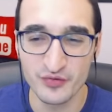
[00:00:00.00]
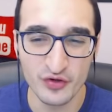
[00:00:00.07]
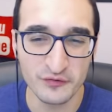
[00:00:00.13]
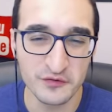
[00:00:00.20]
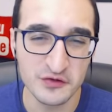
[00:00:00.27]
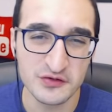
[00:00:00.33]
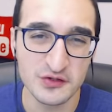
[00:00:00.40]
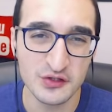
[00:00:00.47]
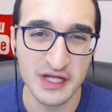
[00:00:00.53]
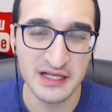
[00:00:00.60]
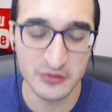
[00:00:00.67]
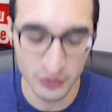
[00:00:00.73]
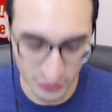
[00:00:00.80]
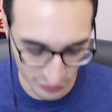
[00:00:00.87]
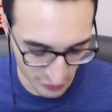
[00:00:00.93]
profesyonel
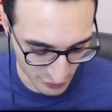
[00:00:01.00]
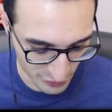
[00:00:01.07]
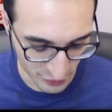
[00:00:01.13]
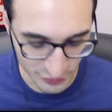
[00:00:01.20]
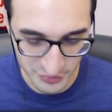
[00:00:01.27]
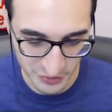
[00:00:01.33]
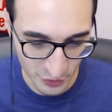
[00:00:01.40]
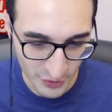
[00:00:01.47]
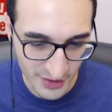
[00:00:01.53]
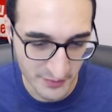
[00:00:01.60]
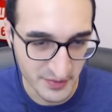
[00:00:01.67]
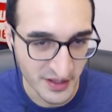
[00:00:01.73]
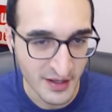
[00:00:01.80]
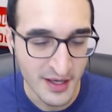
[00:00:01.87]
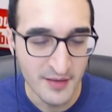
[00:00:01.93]
görünüyor sonuçta öyle
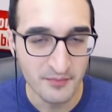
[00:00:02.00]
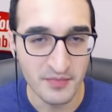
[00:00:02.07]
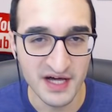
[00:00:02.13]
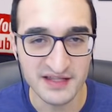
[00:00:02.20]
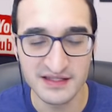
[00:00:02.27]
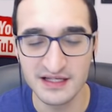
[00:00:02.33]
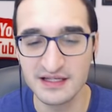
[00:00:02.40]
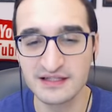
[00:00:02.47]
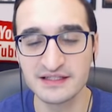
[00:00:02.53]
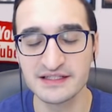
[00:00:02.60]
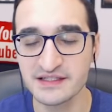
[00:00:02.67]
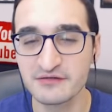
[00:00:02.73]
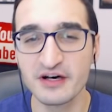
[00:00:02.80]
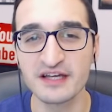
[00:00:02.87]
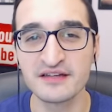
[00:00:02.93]
bir
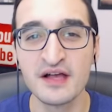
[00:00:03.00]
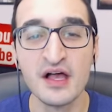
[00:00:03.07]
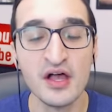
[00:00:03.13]
mantalitesi var.